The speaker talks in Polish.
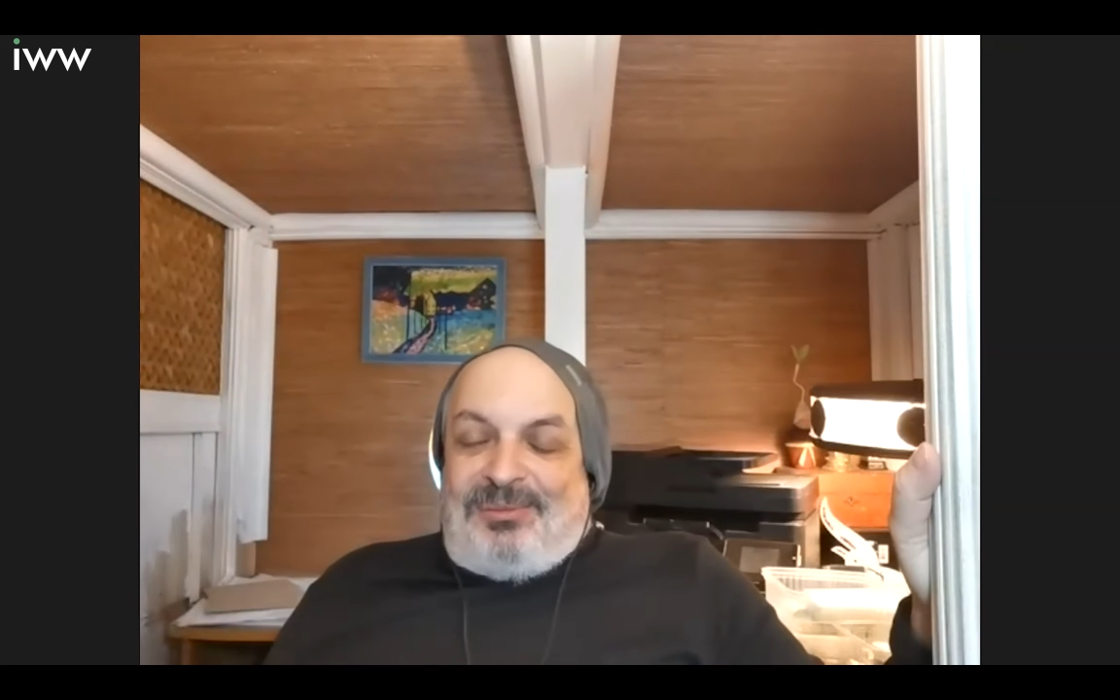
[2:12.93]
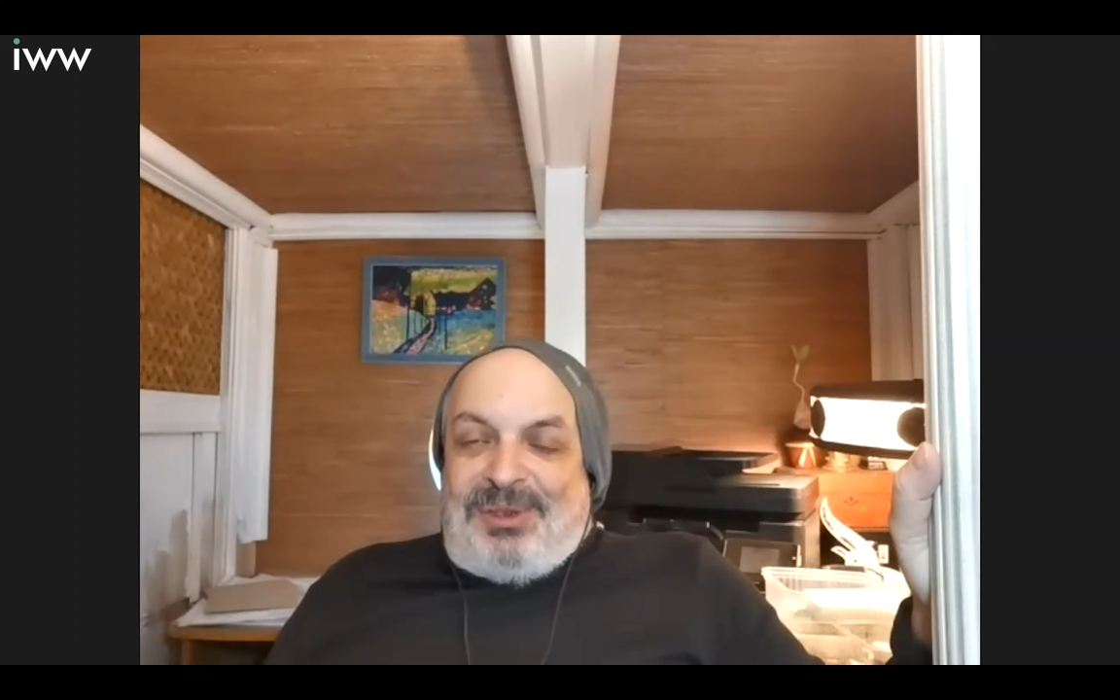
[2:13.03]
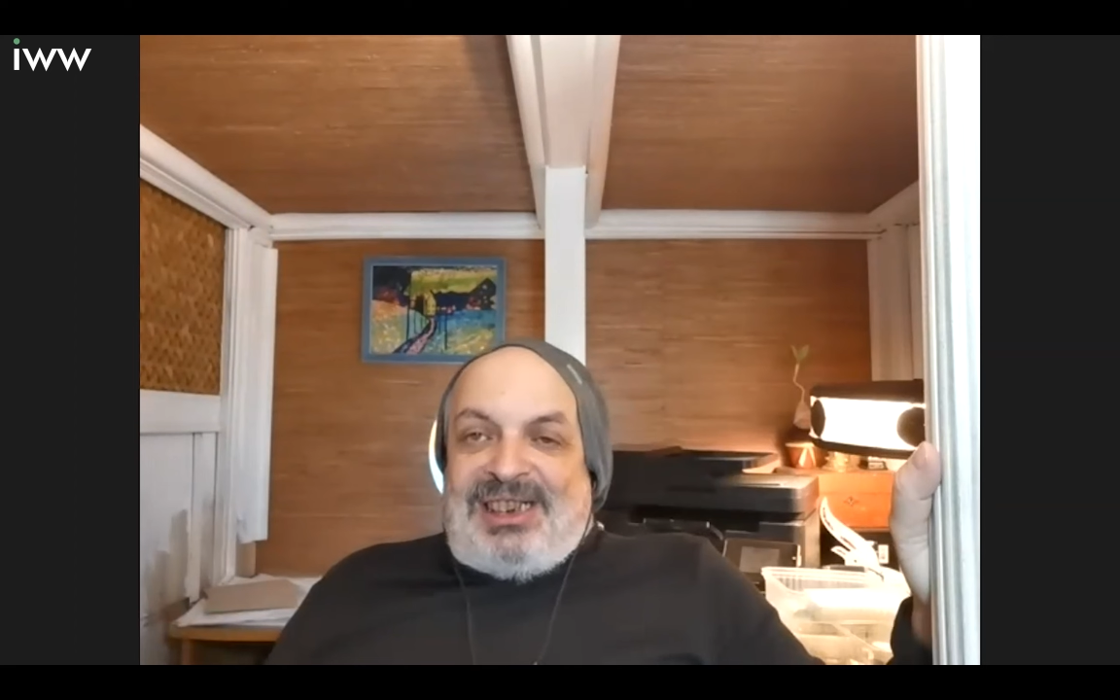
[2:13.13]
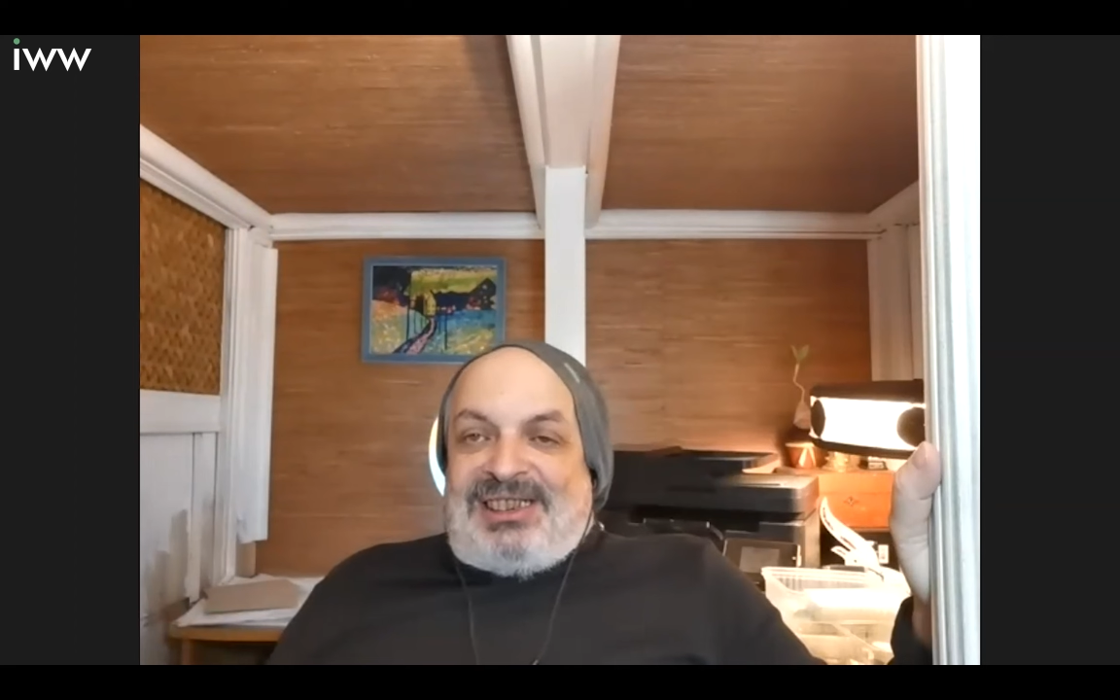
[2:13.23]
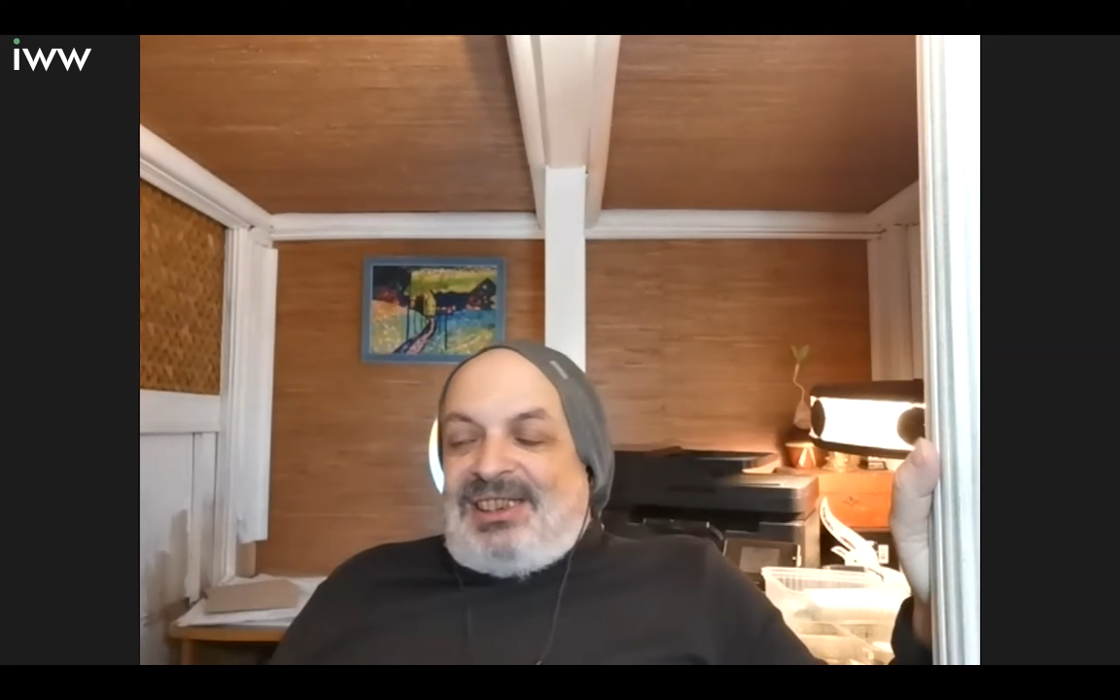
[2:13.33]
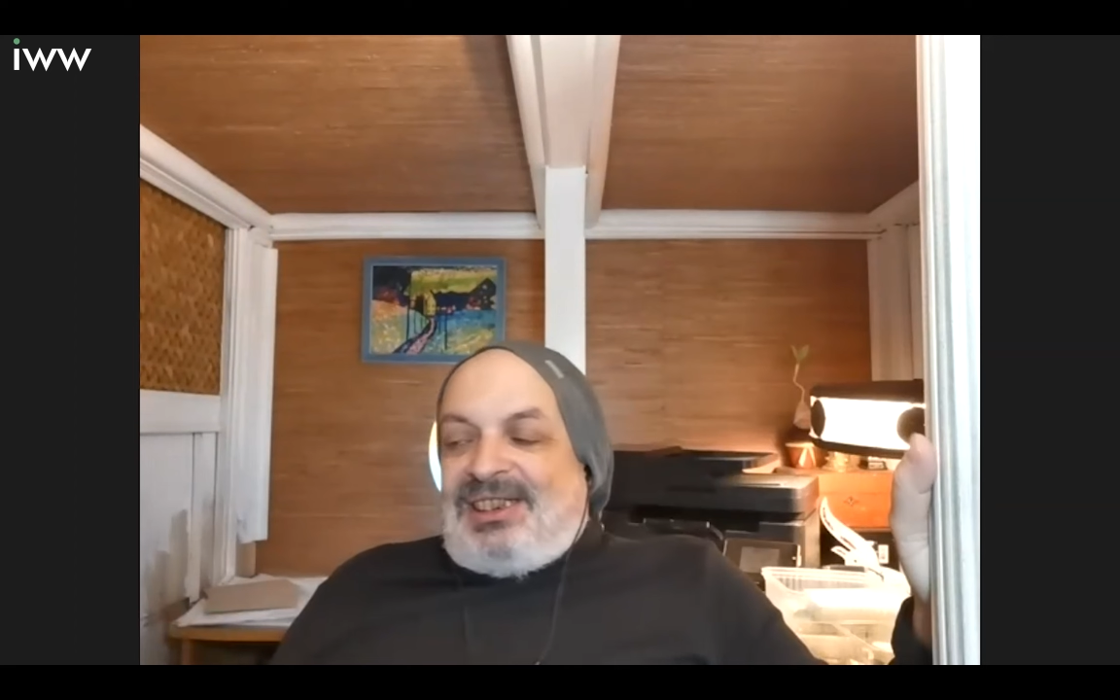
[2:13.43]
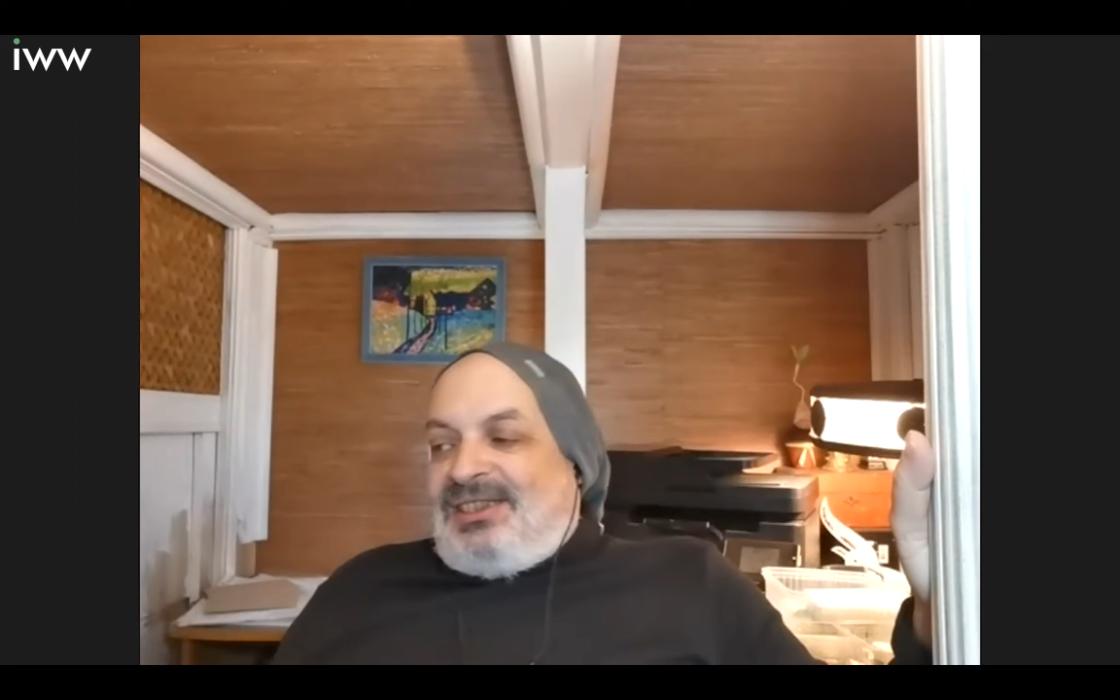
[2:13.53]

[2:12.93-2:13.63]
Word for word: bardzo